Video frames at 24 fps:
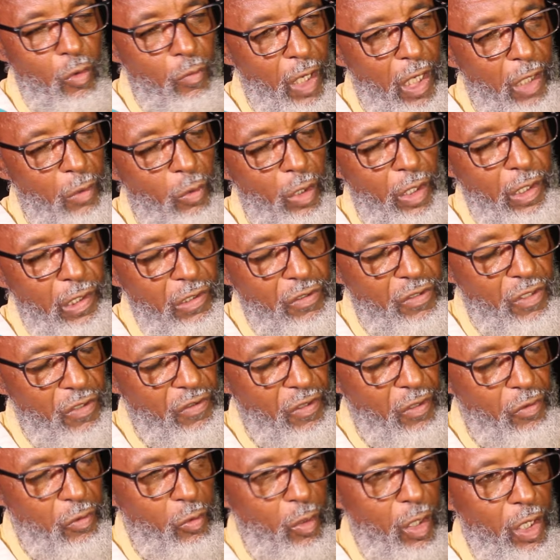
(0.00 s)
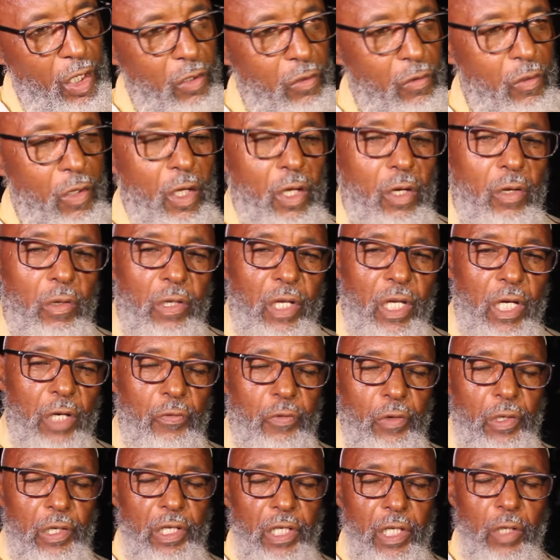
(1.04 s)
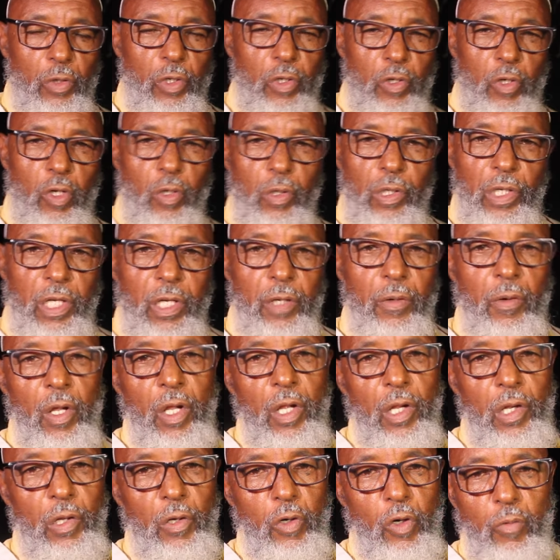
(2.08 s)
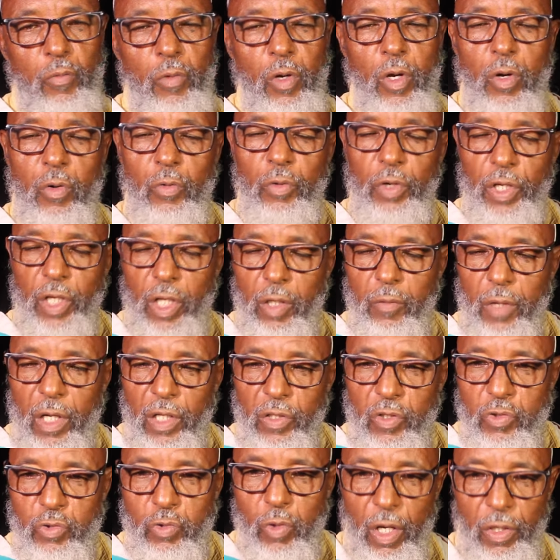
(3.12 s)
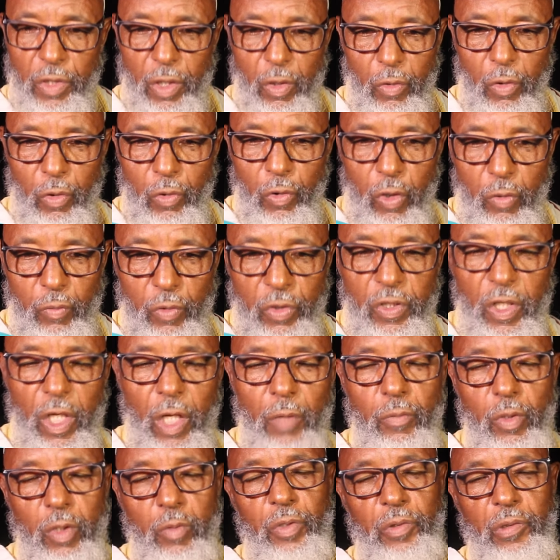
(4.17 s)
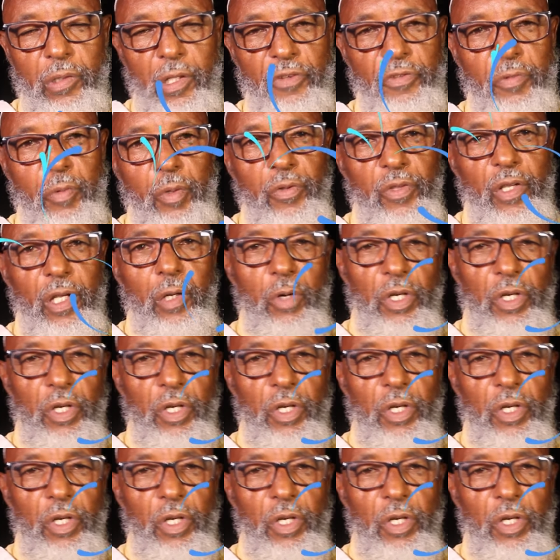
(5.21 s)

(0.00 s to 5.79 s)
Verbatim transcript: وبحال واحد الجزء جسد واحد الله يغفر لنا وليهم ويرحم هاد الشهداء كلهم من عند الله تعالى